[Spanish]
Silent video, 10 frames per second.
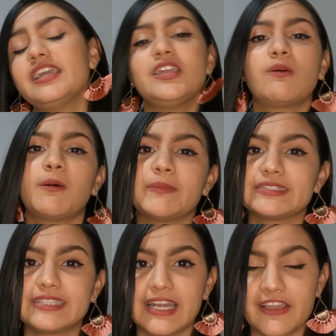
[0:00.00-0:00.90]
y como
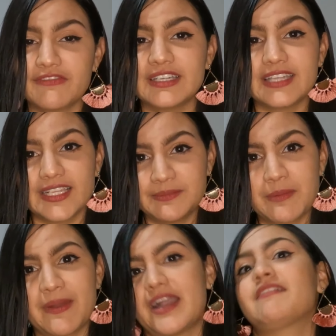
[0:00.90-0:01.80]
mesera de fine dining
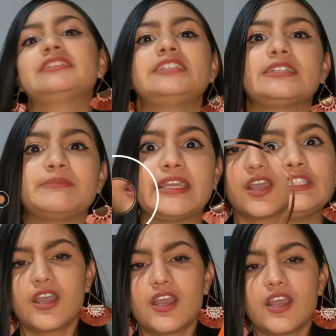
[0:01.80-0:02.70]
me pagaban
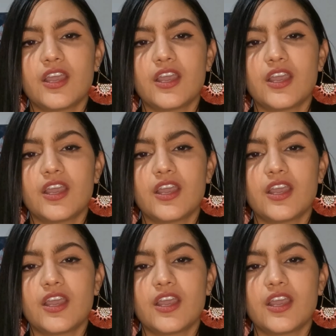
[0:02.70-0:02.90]
28.